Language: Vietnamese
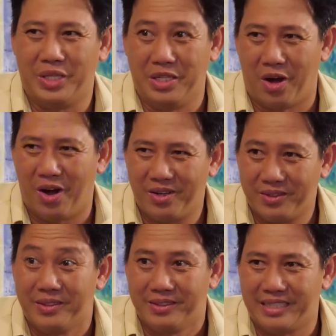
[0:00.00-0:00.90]
chuyện nhỏ
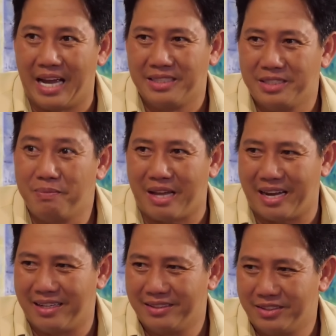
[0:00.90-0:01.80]
à, giúp tao
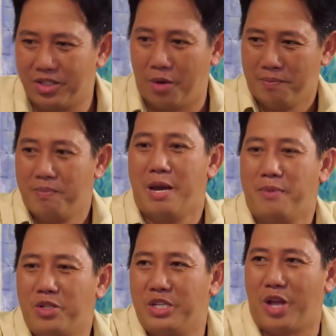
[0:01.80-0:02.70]
nha rồi bây giờ
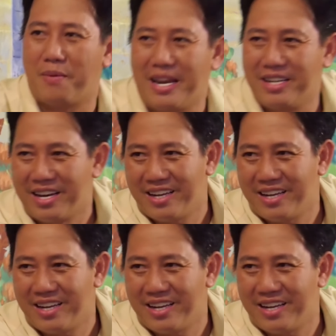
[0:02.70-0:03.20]
mình nói chuyện thoải mái được rồi